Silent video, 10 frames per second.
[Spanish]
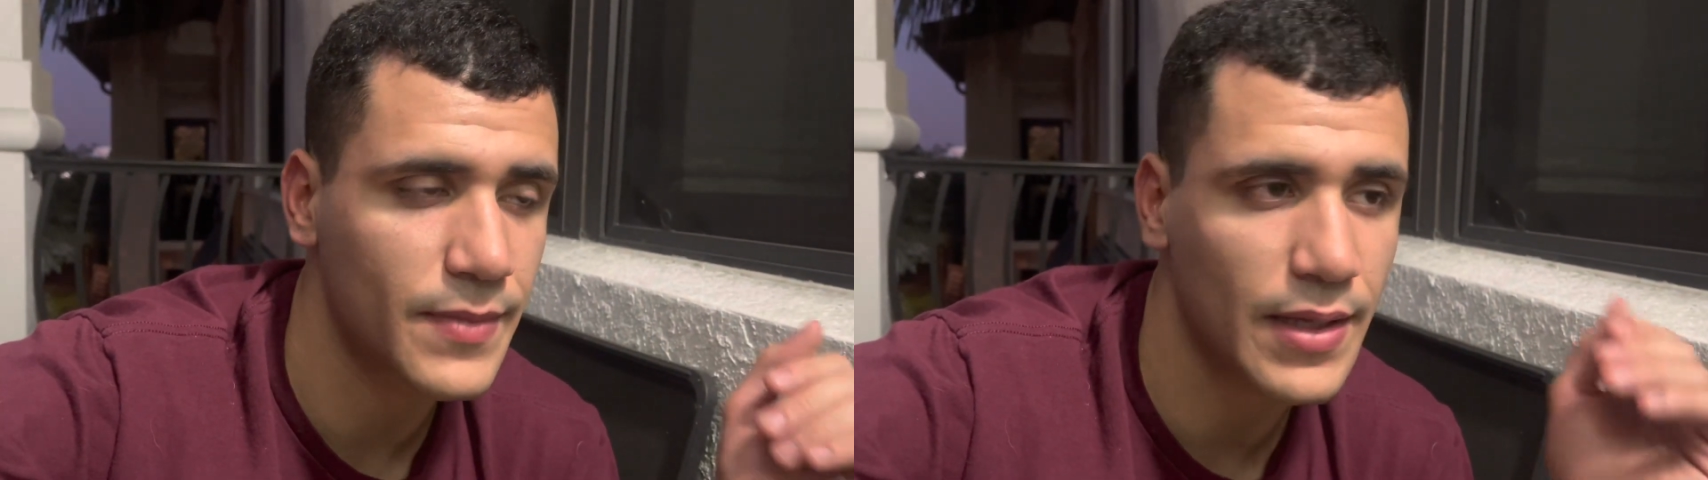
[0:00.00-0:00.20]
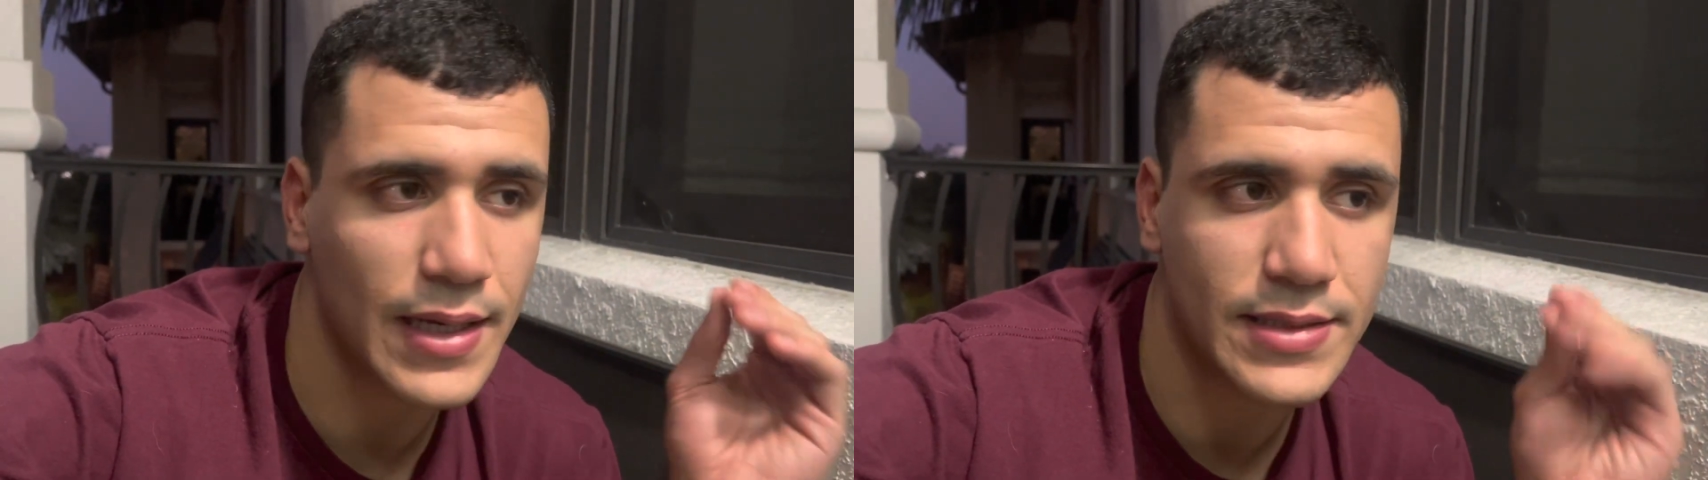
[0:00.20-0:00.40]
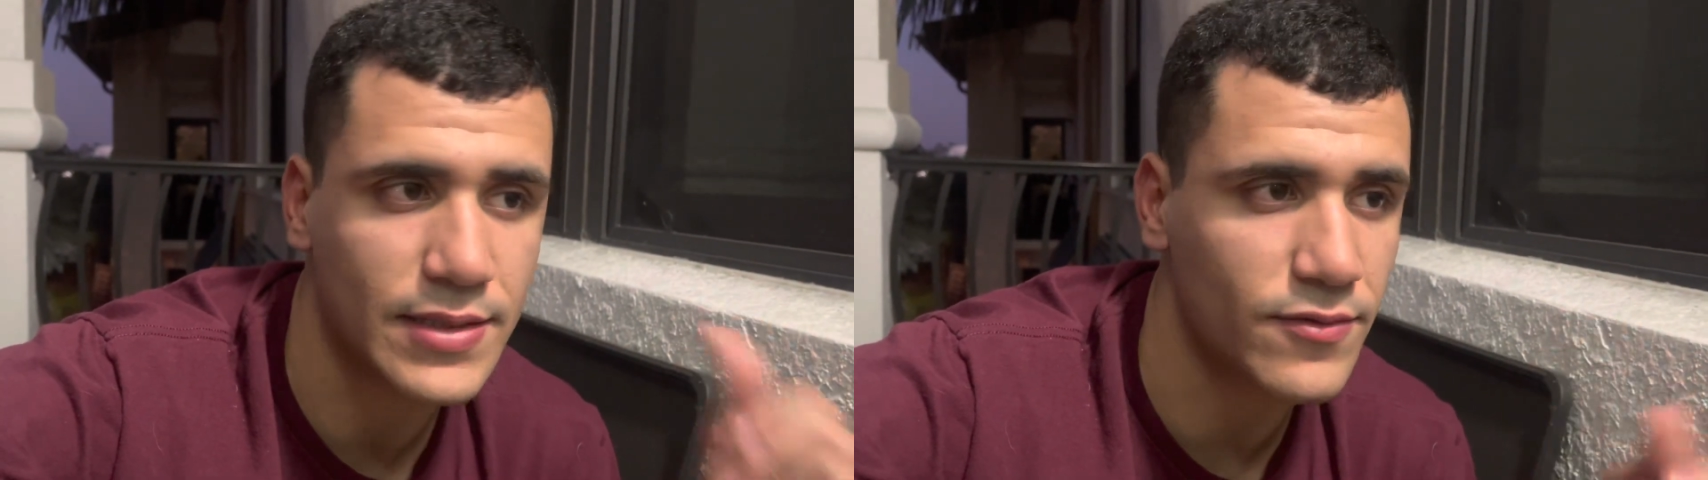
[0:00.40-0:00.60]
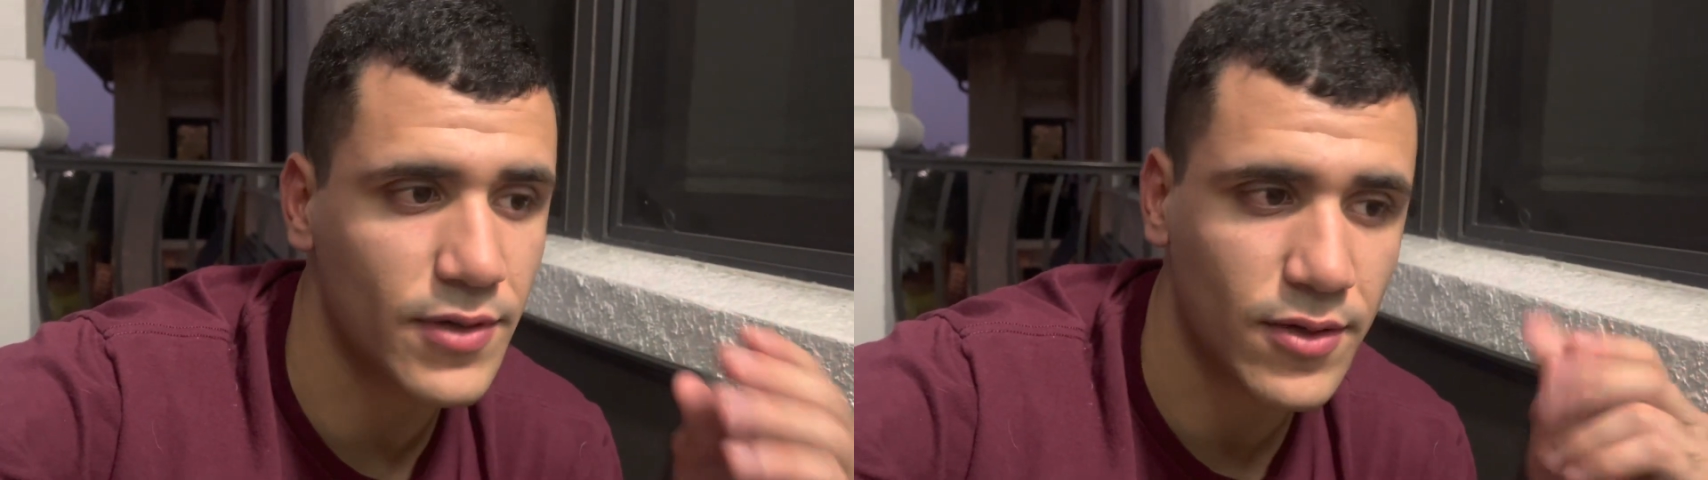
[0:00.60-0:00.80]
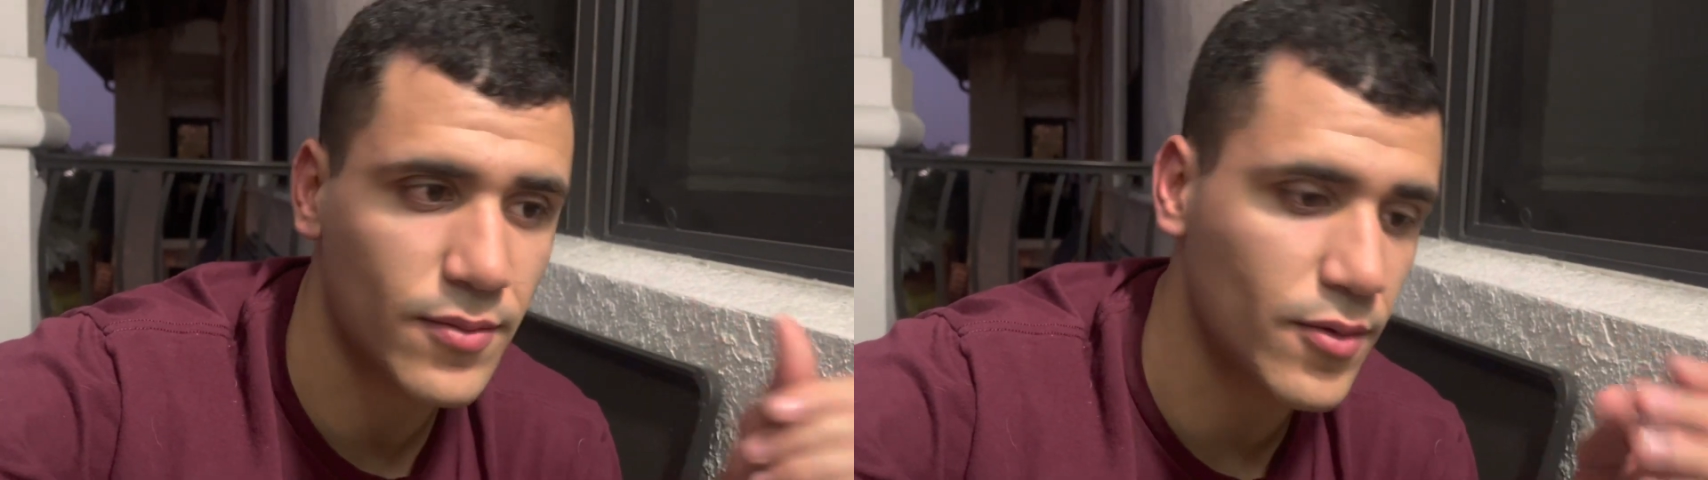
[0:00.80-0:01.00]
el gym
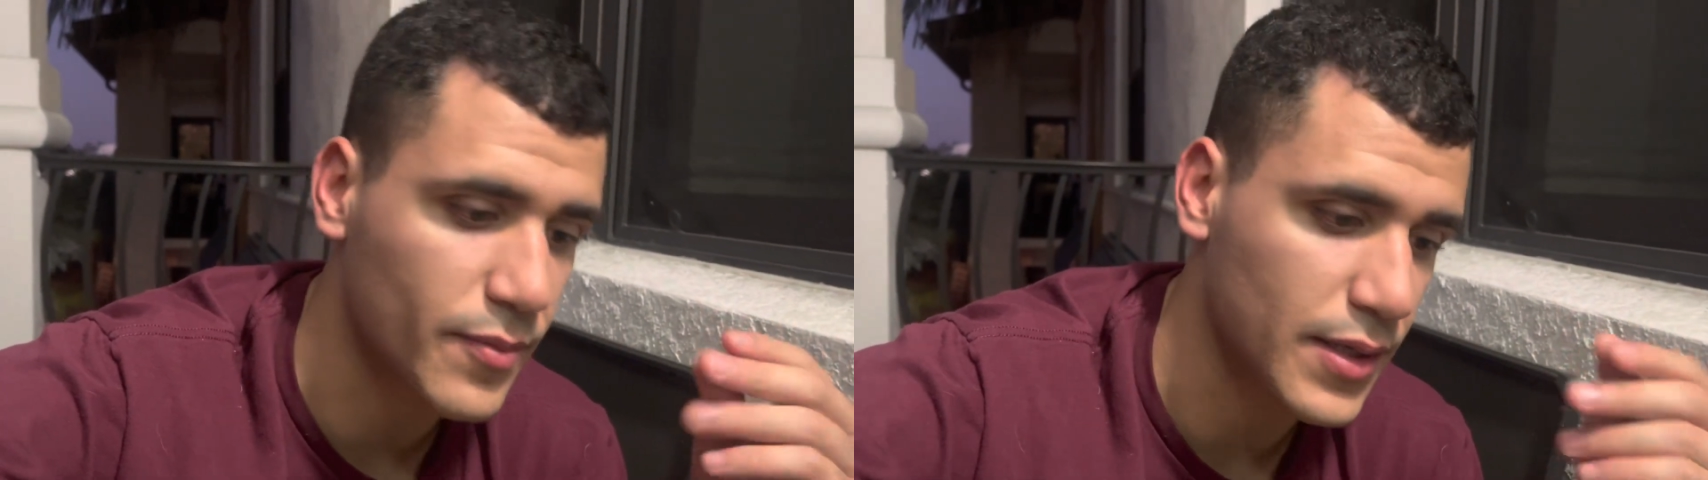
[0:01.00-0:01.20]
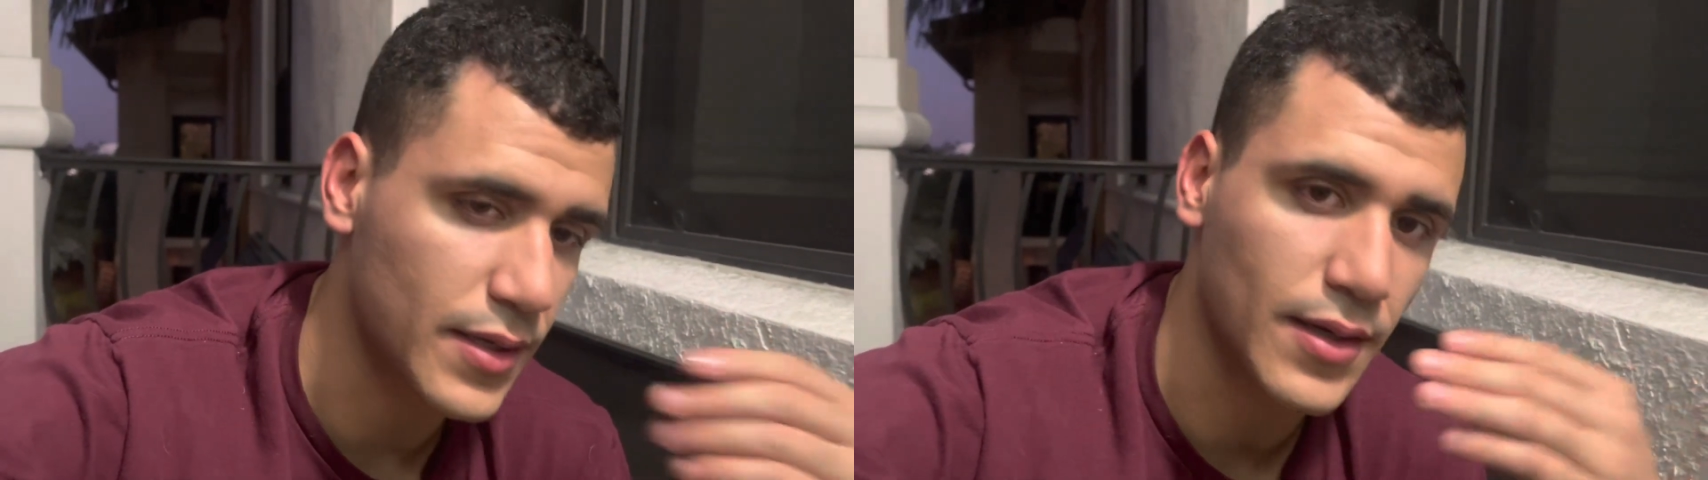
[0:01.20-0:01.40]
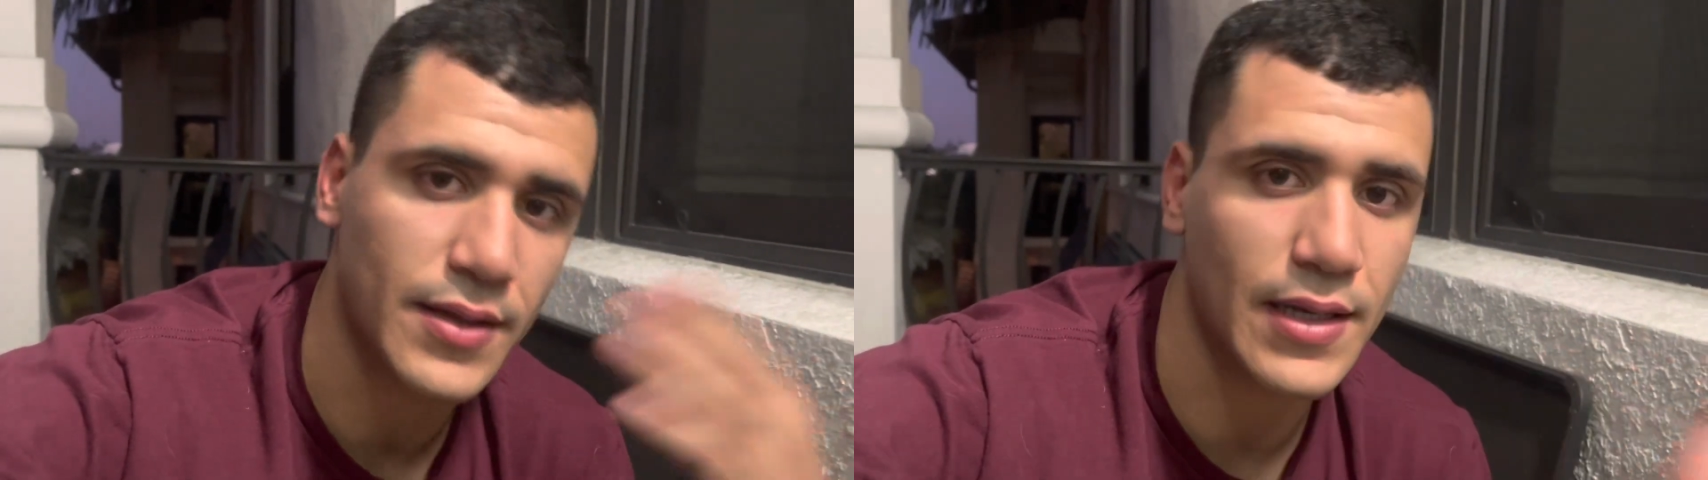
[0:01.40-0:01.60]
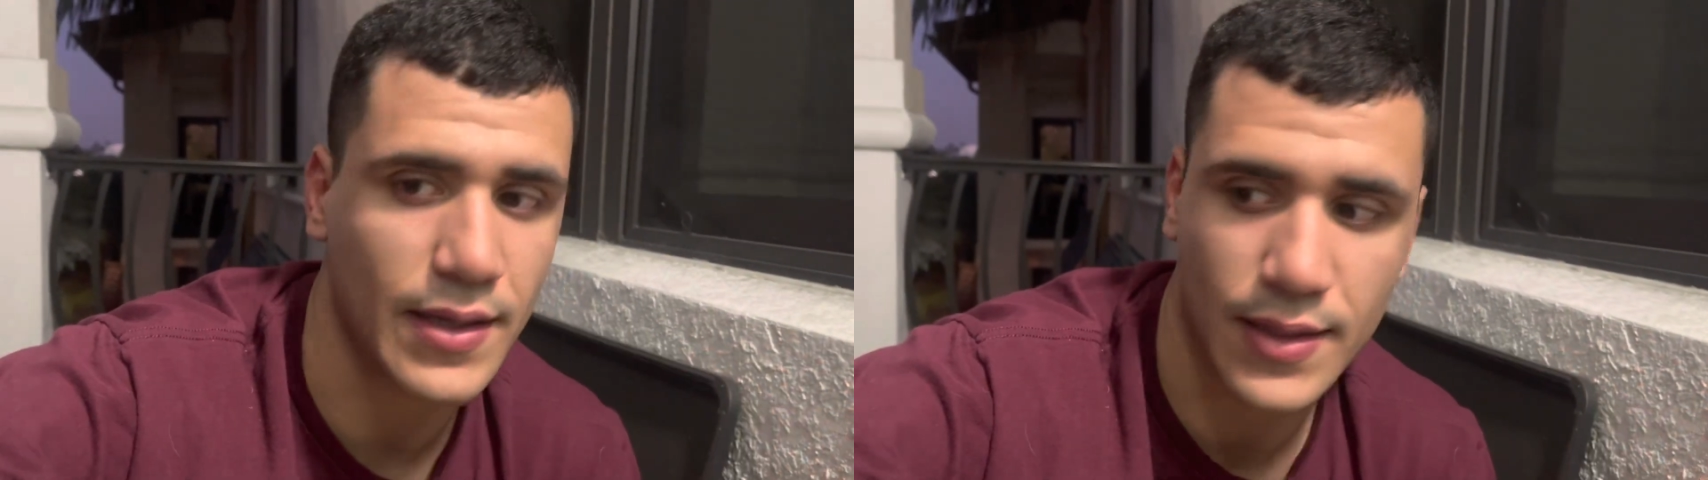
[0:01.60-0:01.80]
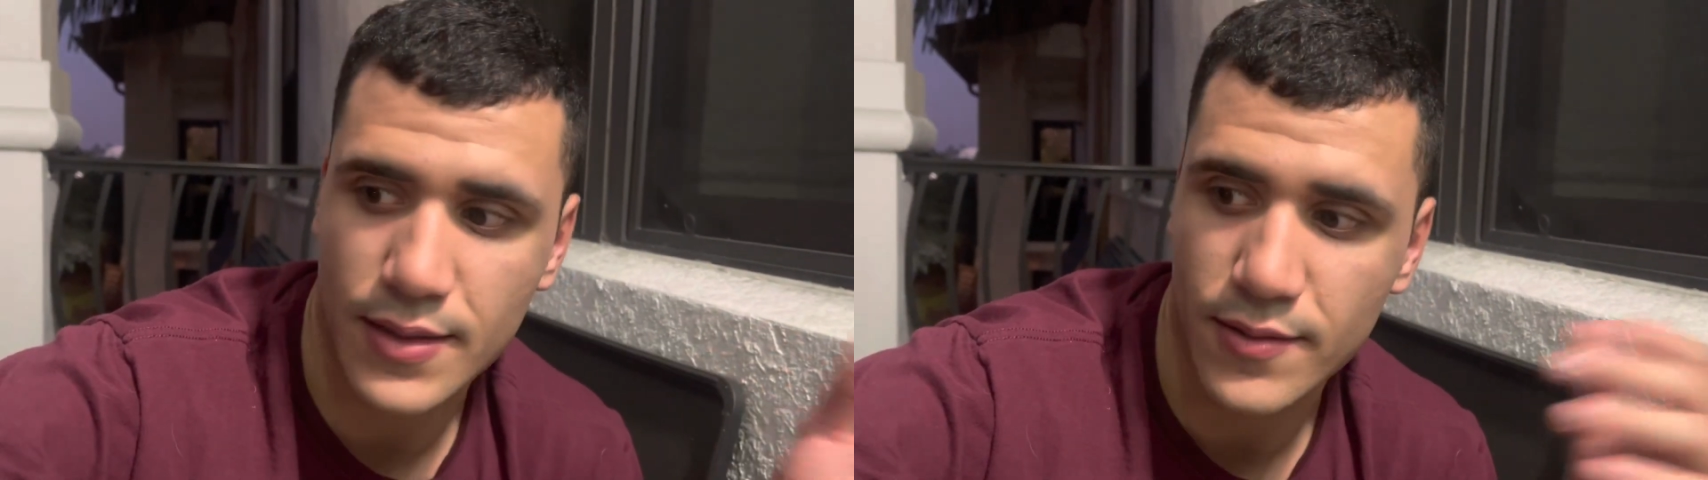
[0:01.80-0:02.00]
fue como mi
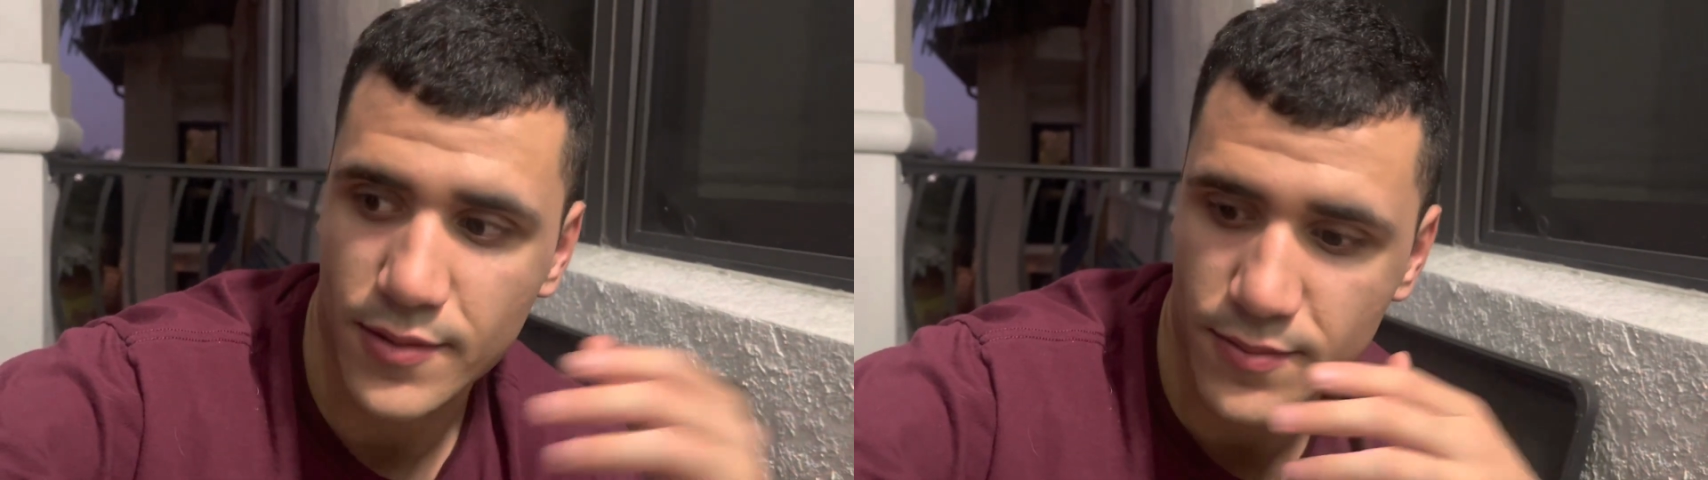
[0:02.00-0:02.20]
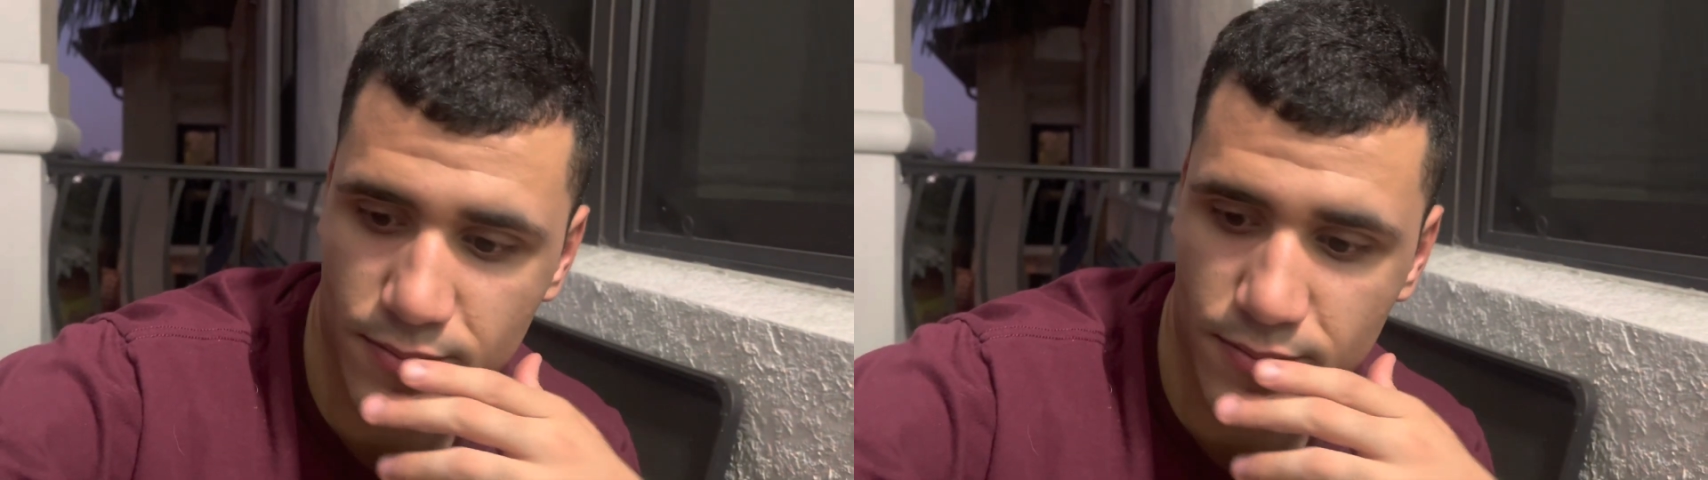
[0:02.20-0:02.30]
alternativa.